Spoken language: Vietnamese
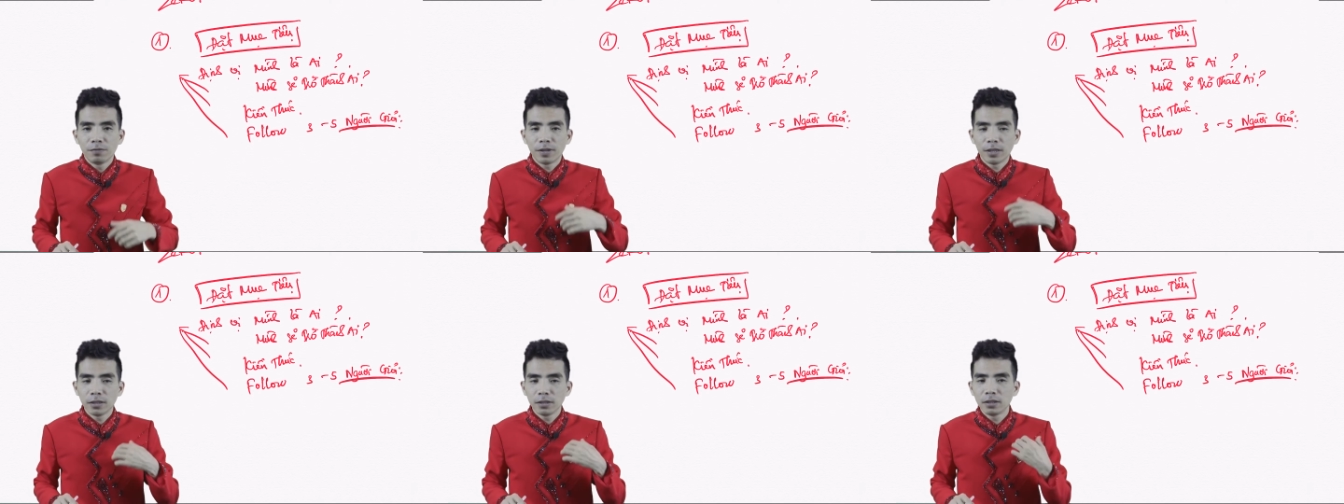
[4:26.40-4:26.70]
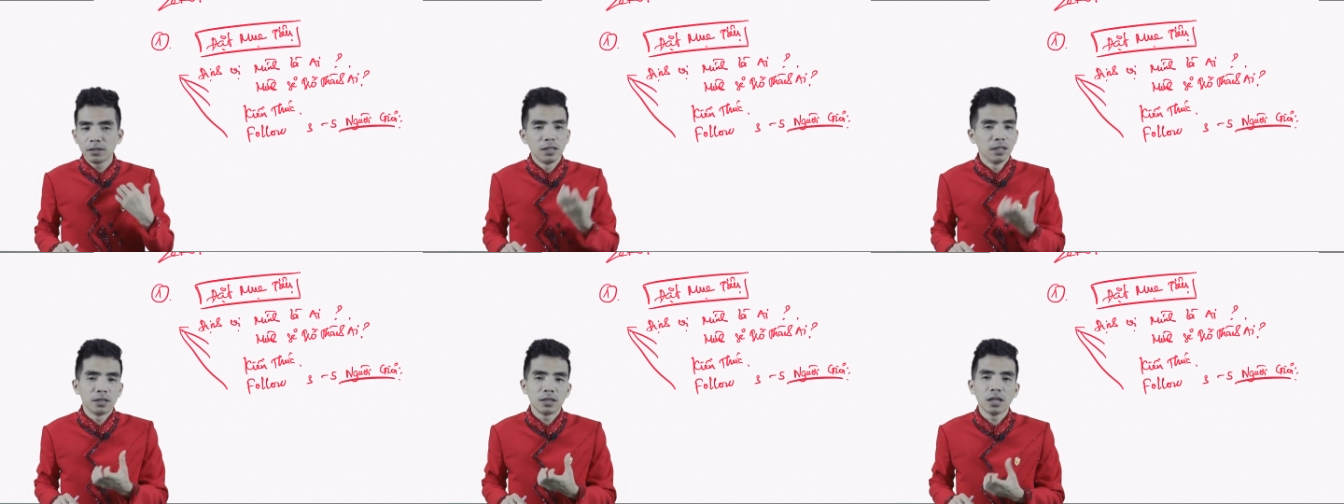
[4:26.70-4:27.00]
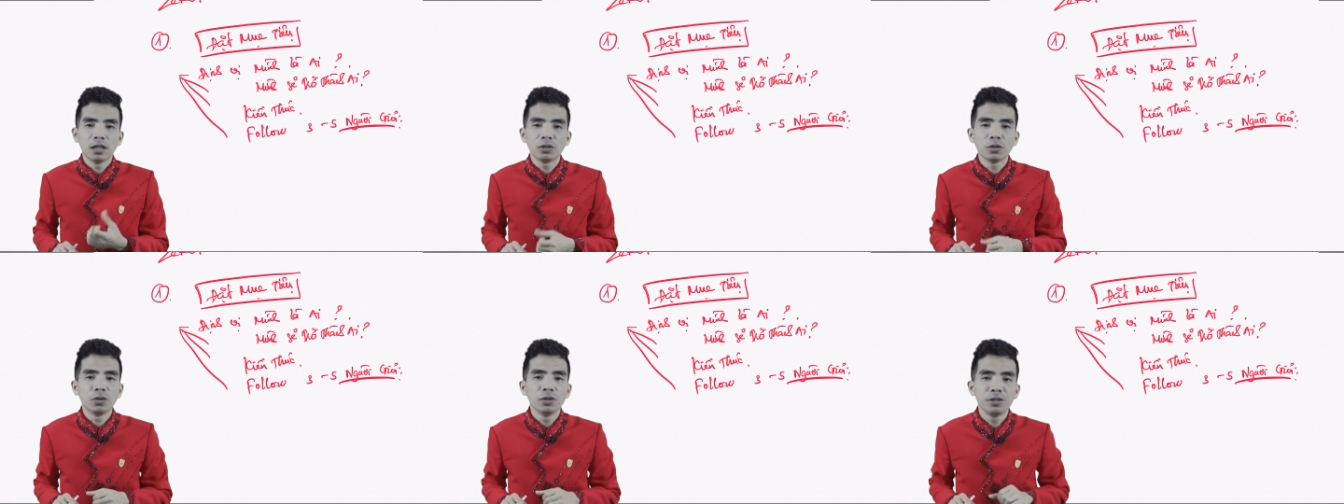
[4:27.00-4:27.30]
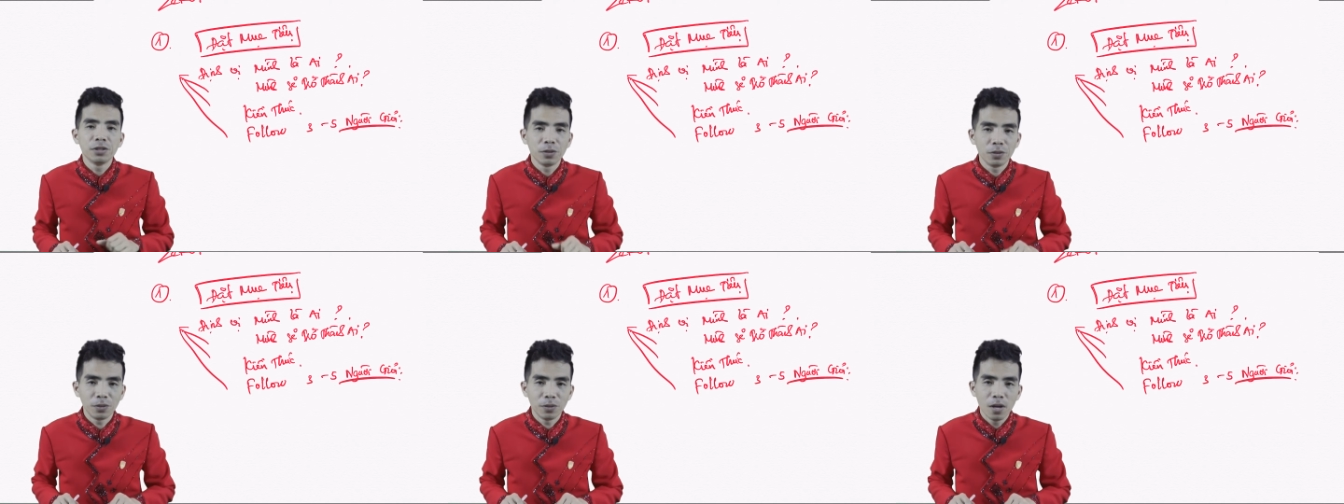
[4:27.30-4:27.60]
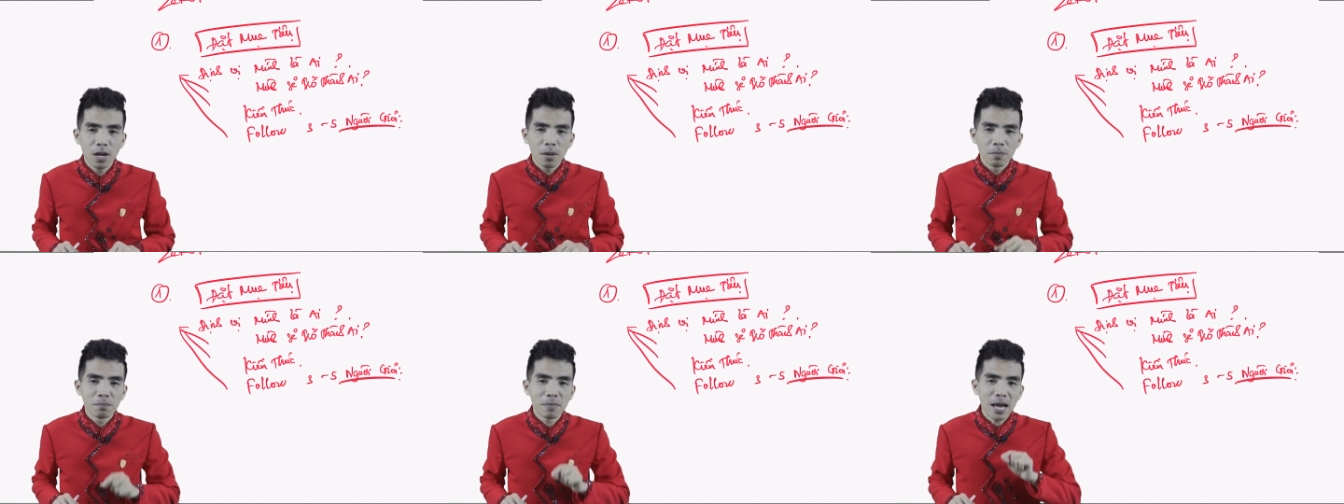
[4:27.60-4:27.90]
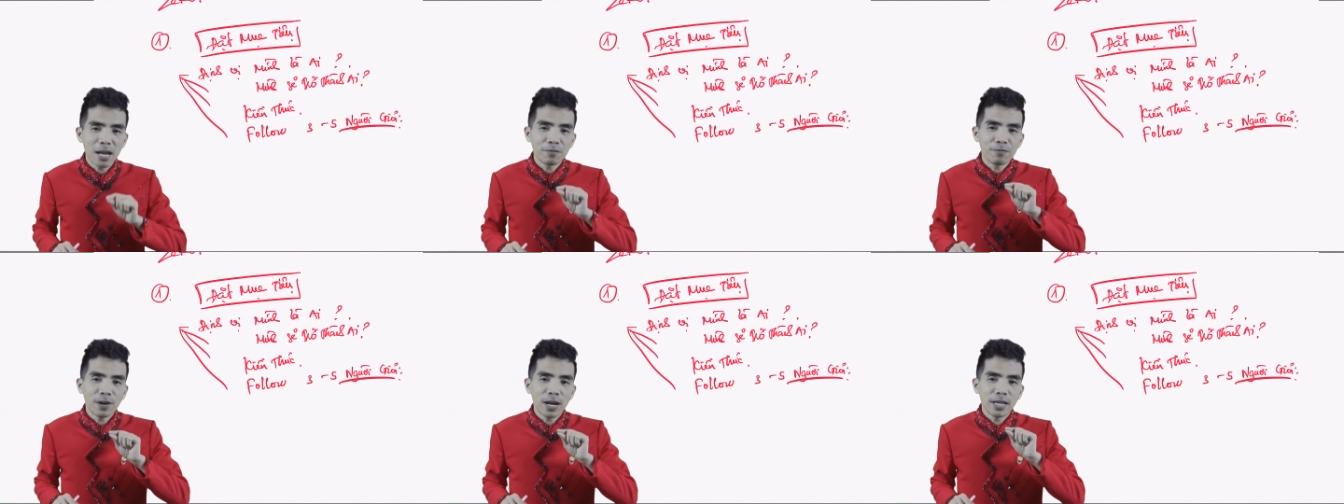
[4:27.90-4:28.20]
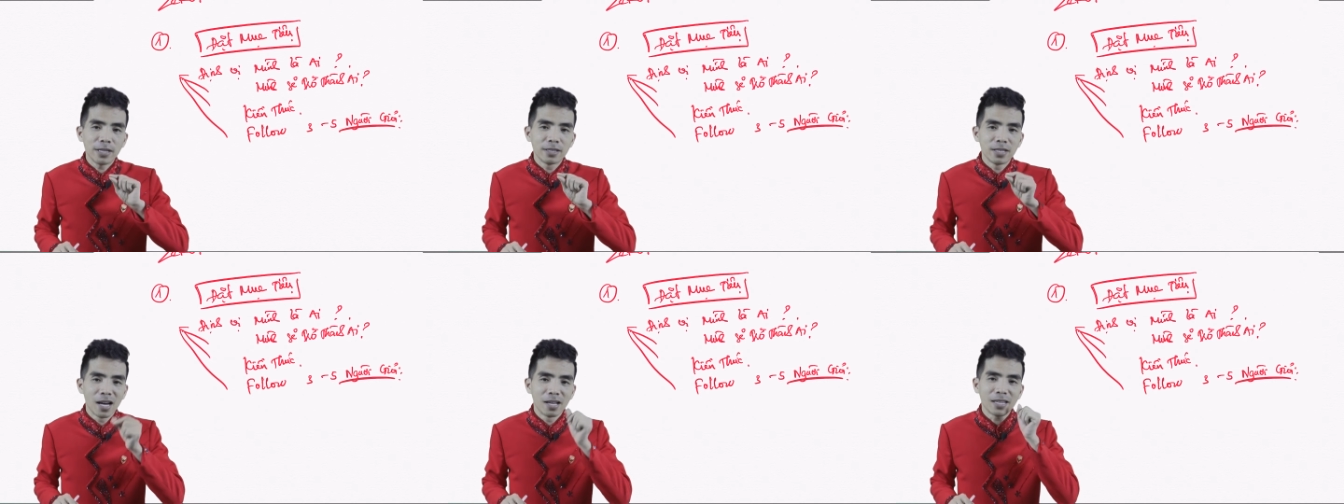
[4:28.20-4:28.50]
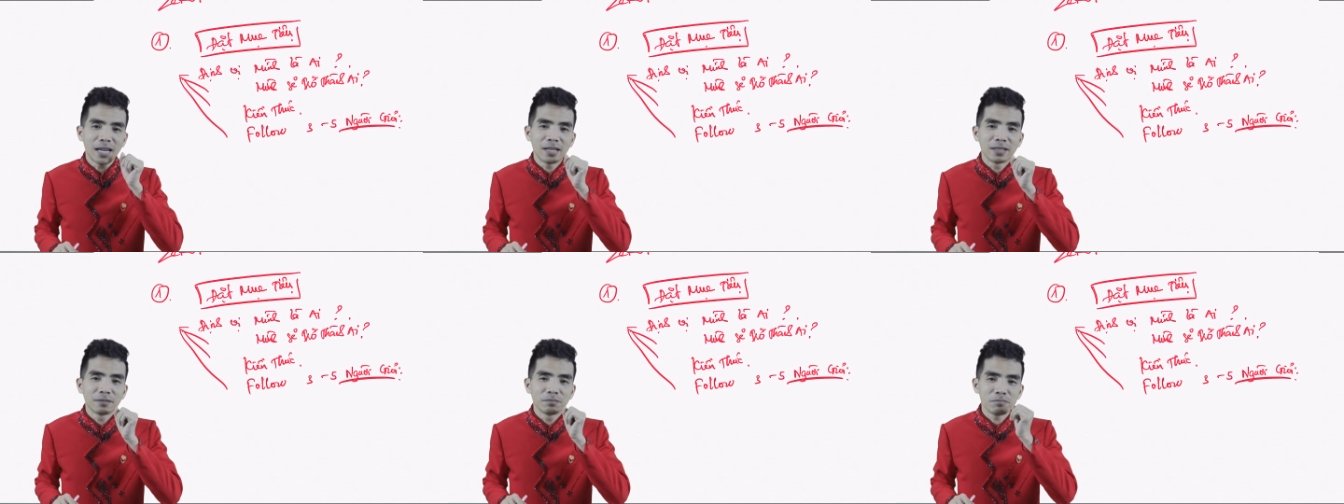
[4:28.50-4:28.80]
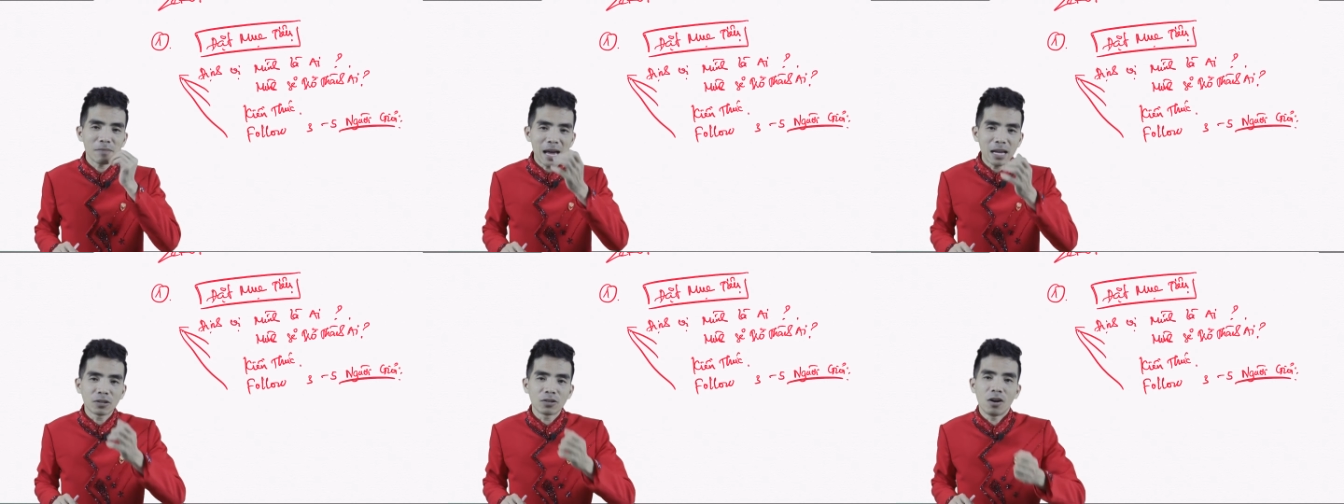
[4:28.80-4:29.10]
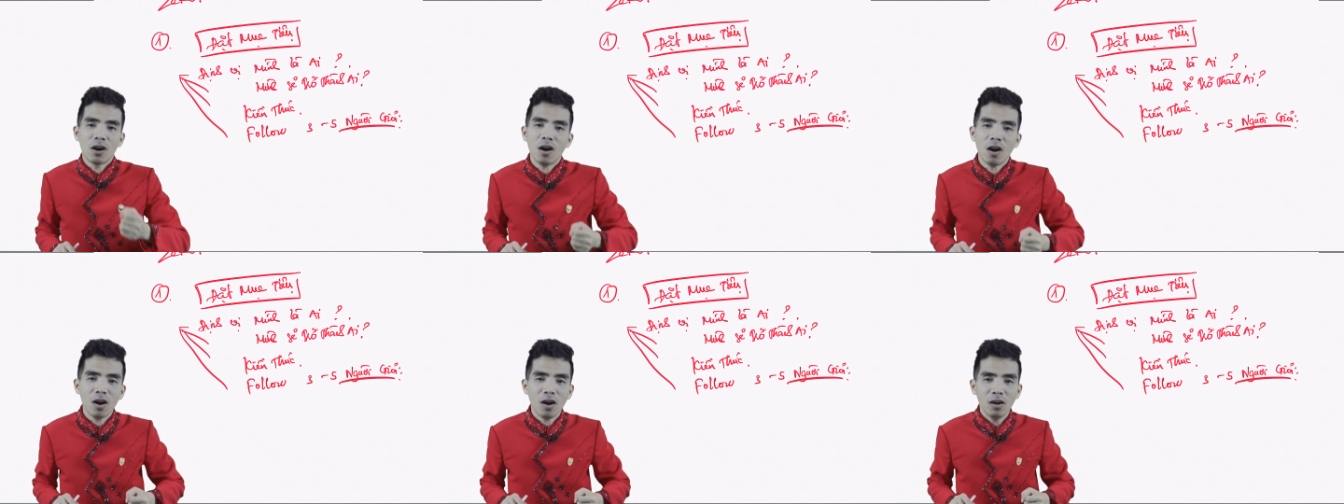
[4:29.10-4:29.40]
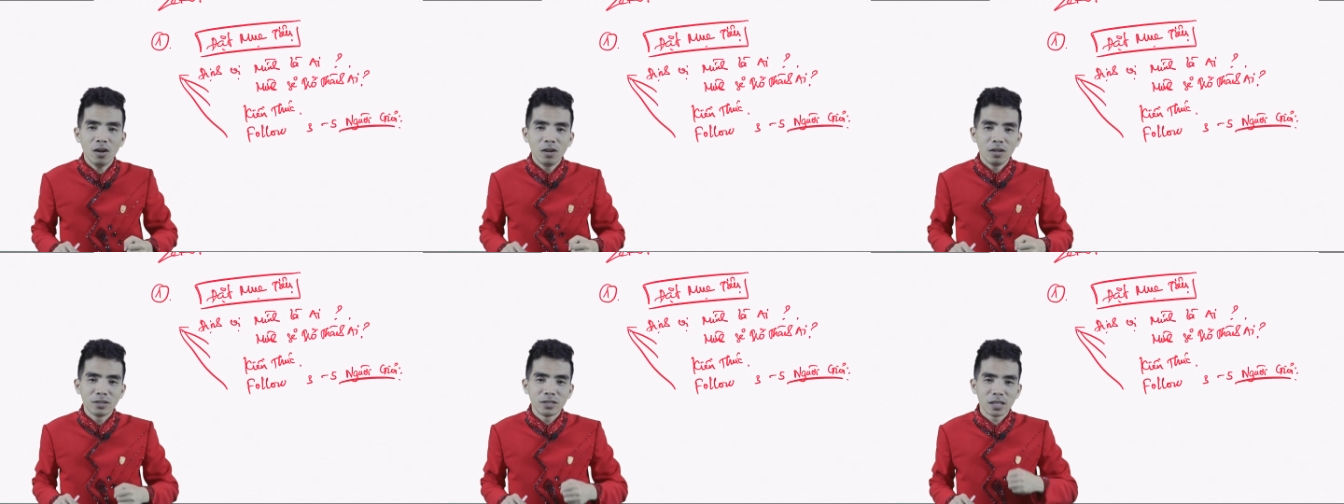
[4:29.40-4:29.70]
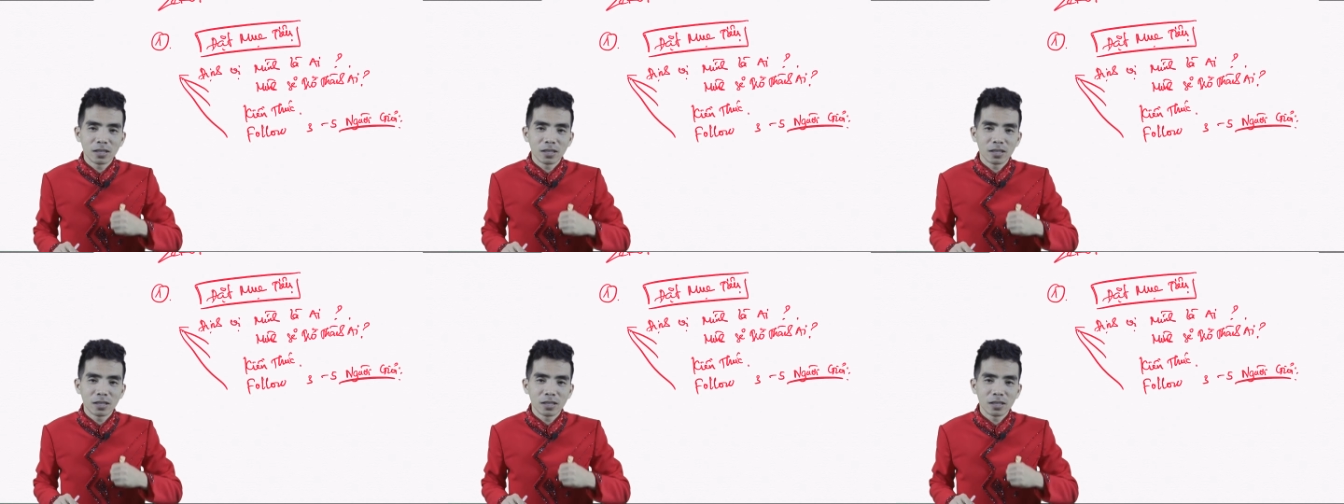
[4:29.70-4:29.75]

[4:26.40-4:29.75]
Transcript: và chỉ chơi thôi chưa đủ. Bạn phải trở thành bạn của họ